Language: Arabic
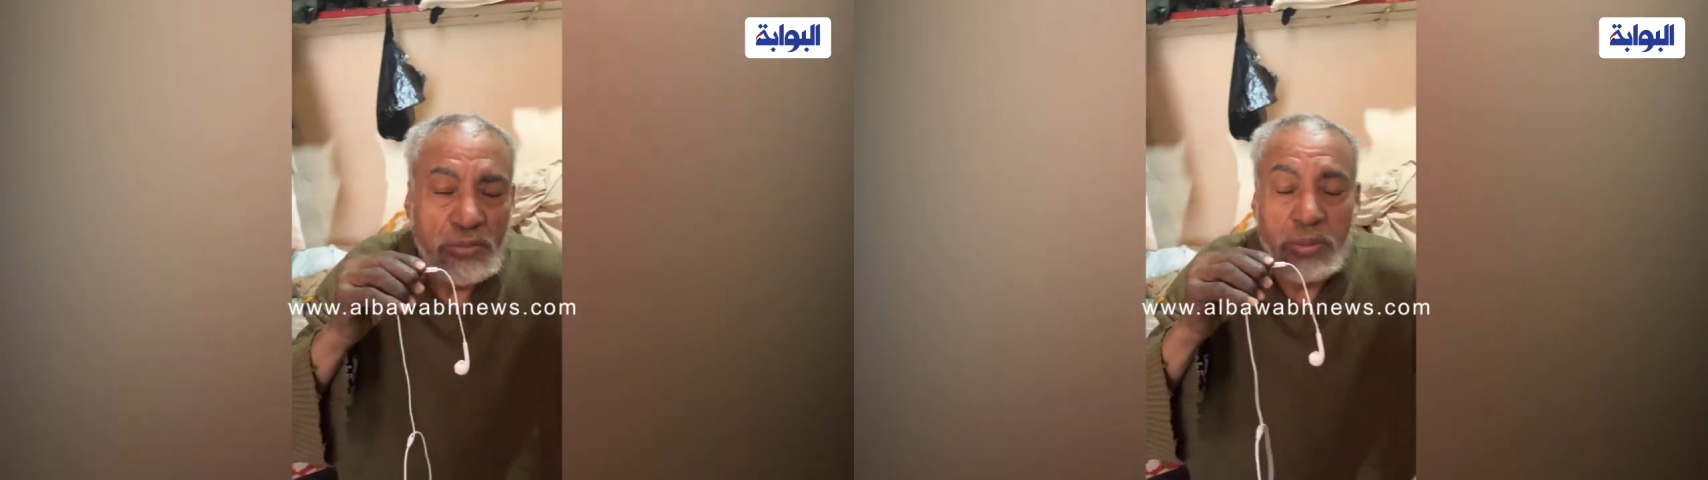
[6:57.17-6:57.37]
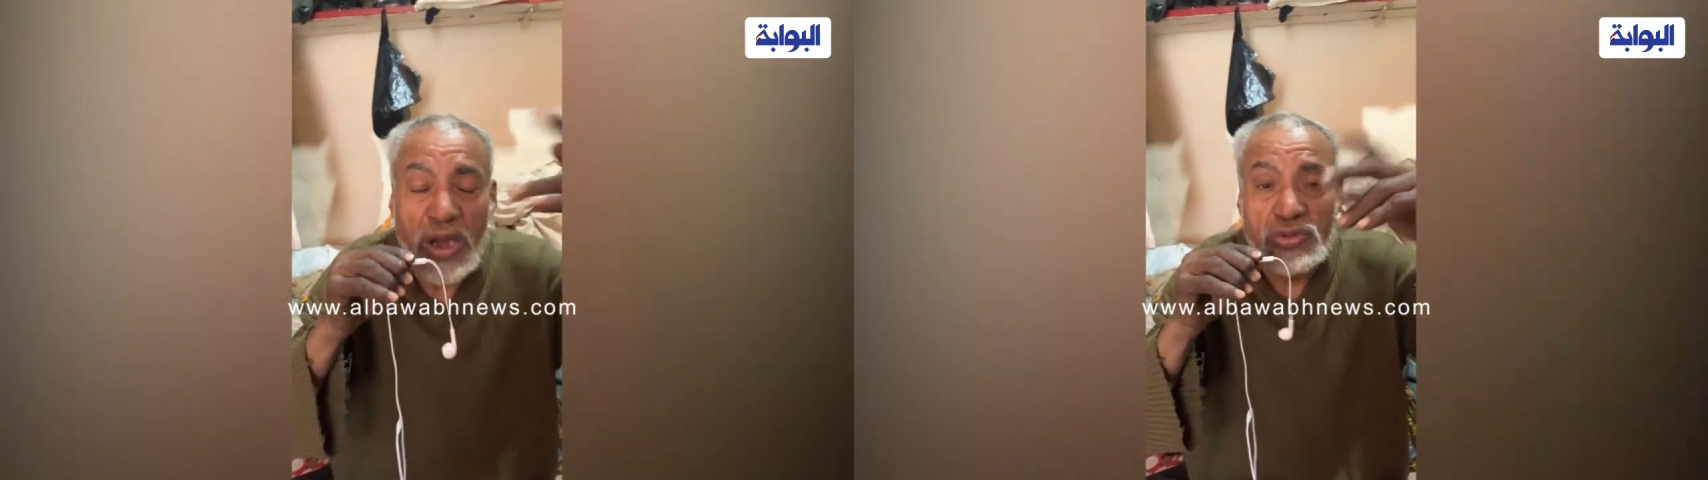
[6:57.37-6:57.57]

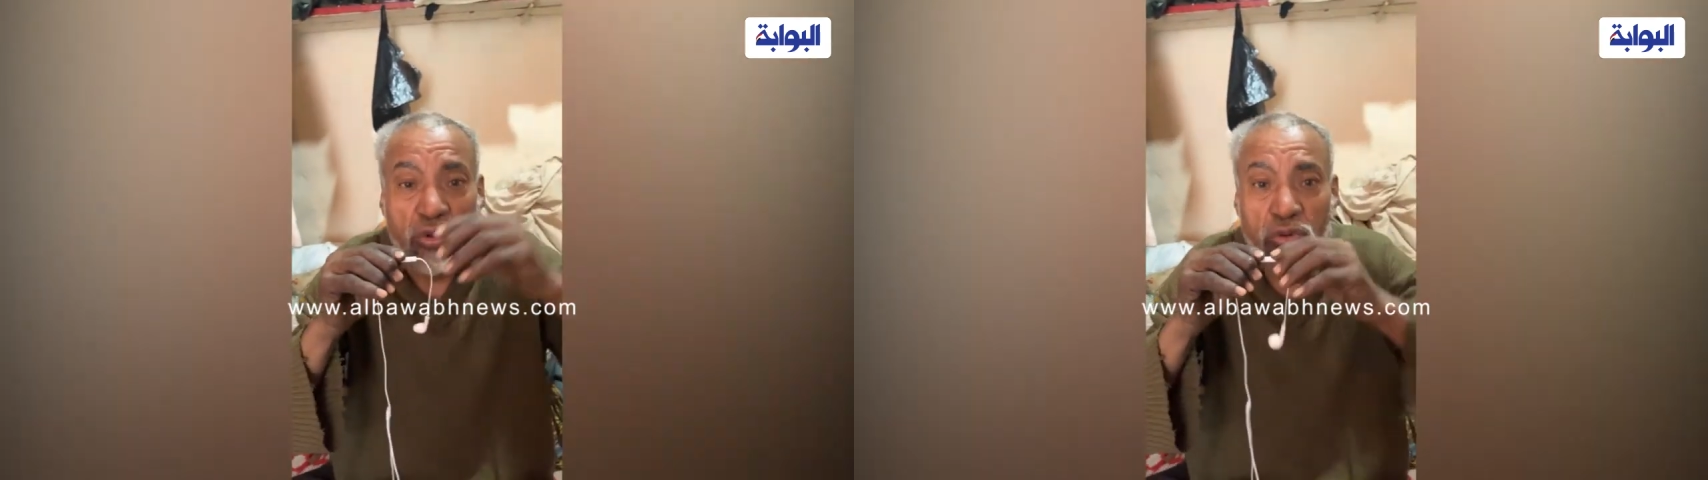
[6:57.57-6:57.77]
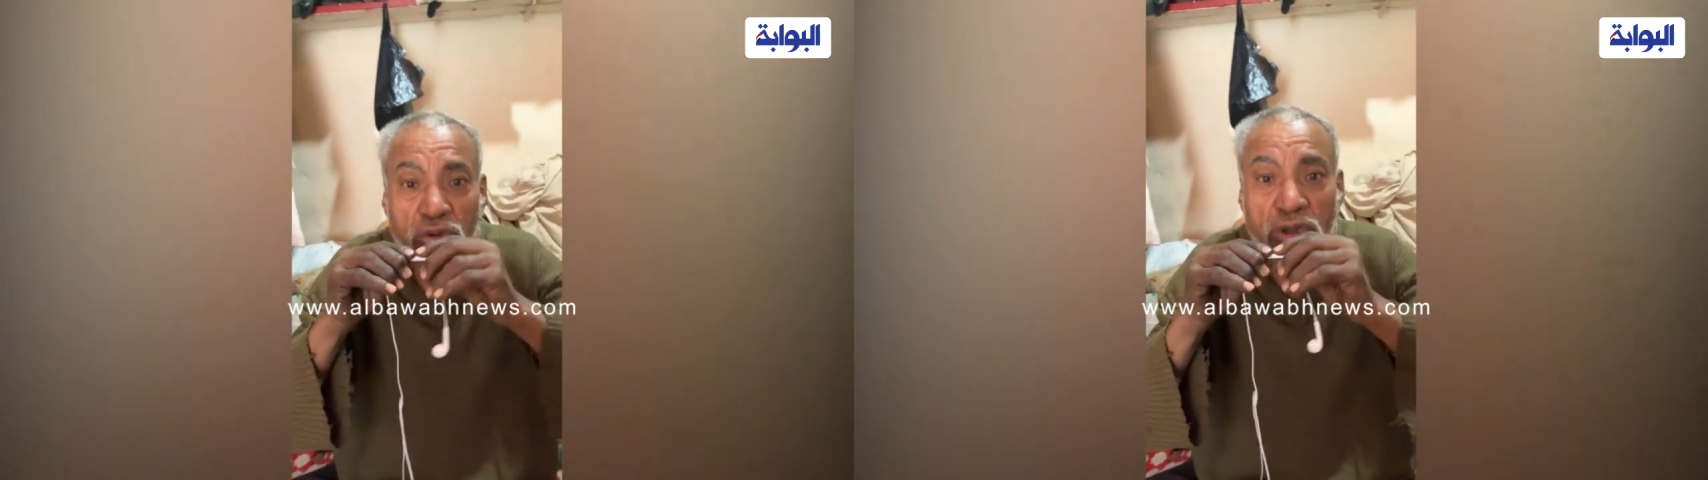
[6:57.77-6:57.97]

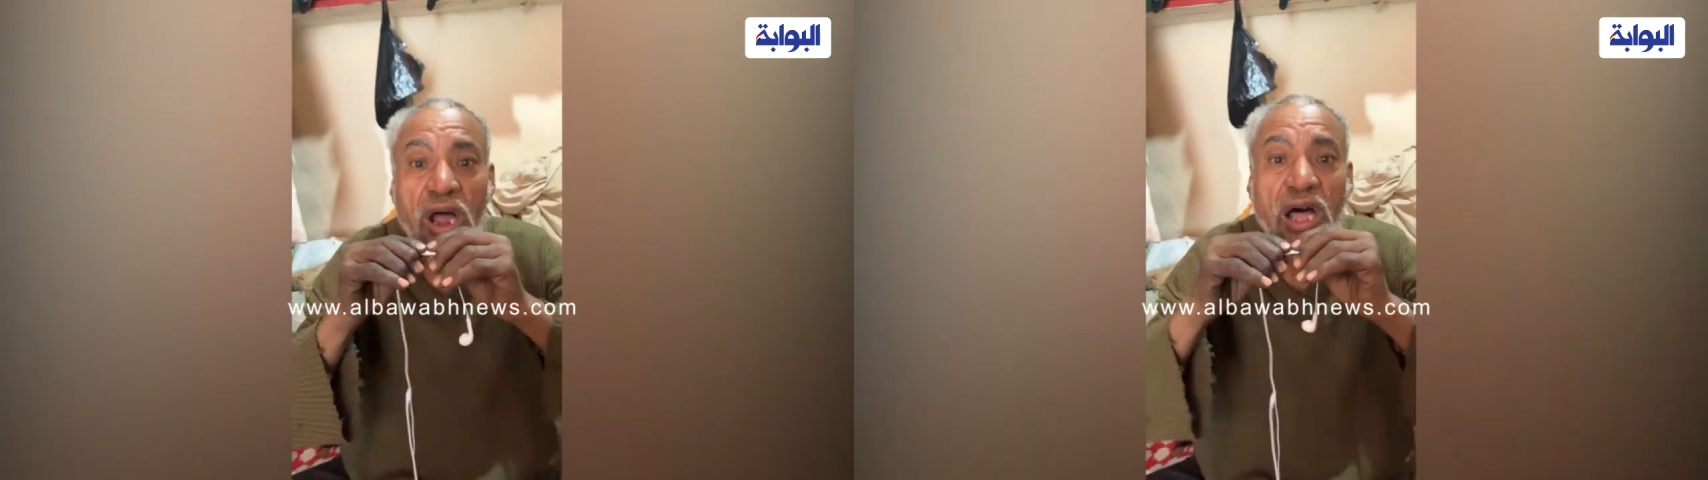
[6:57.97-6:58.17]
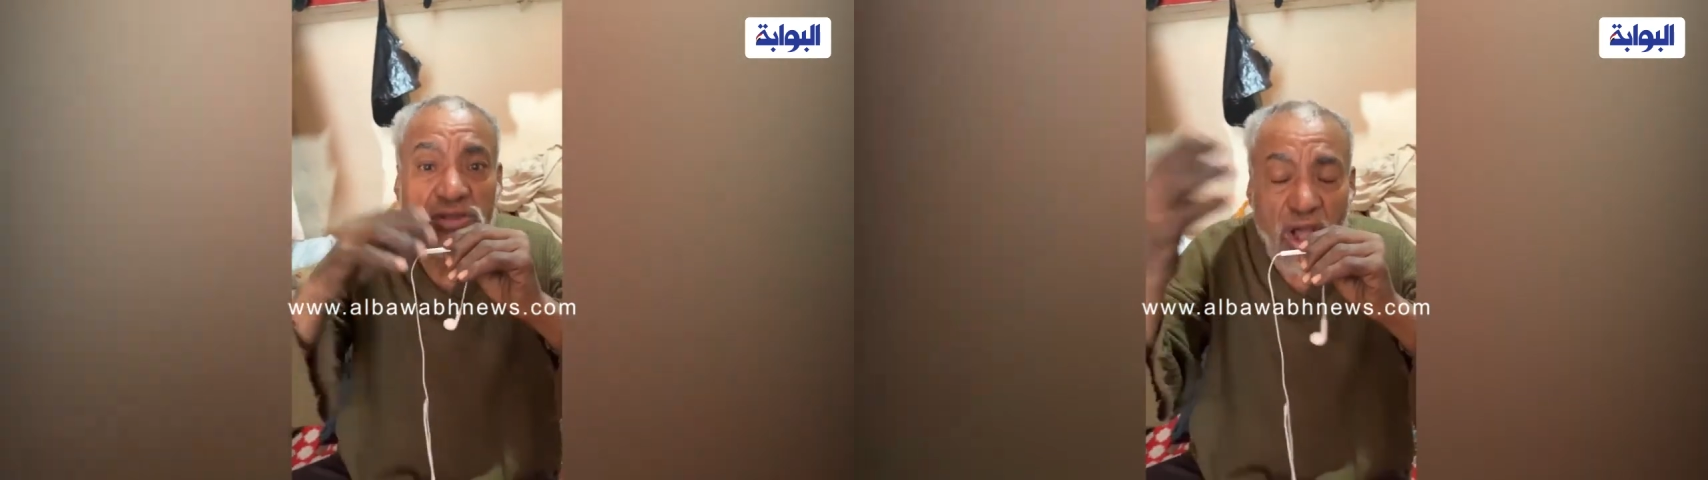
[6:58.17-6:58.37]
برضو
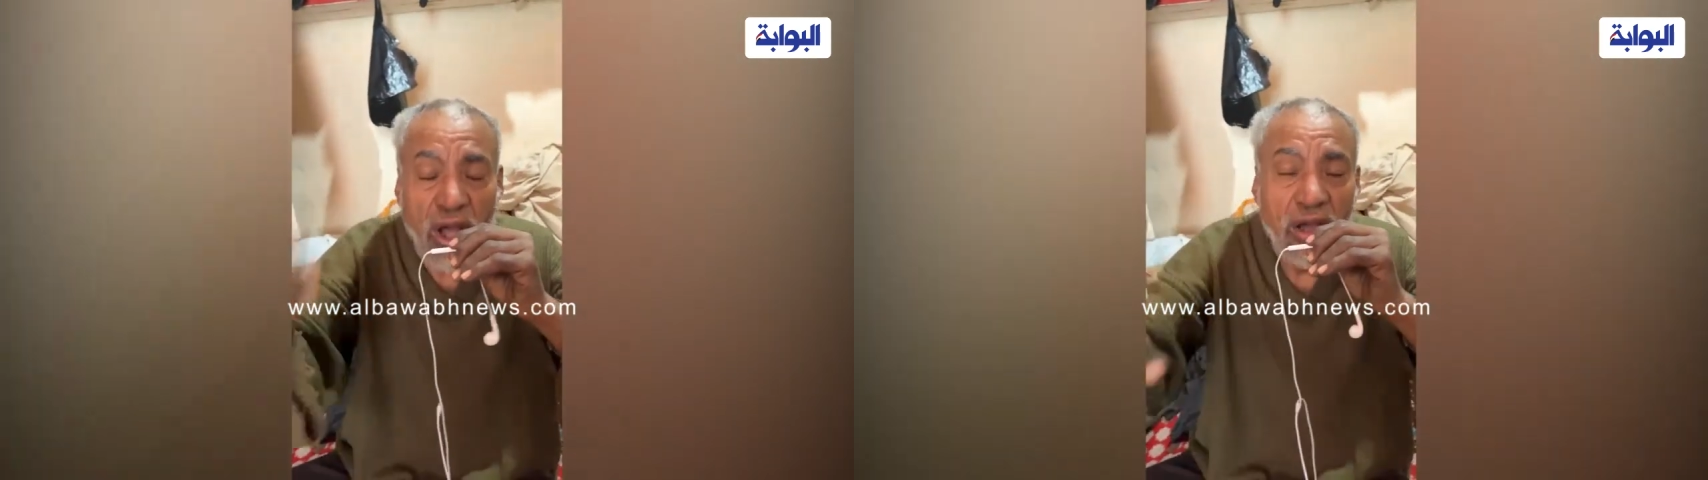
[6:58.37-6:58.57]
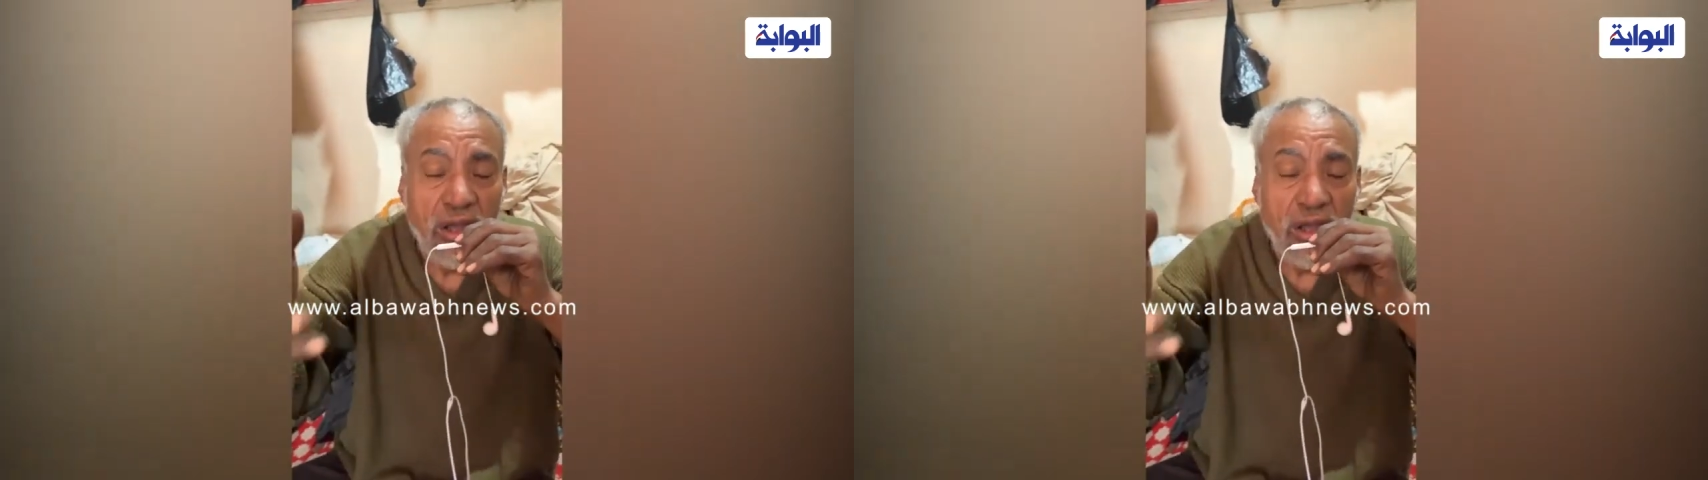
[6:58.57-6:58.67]
راحتها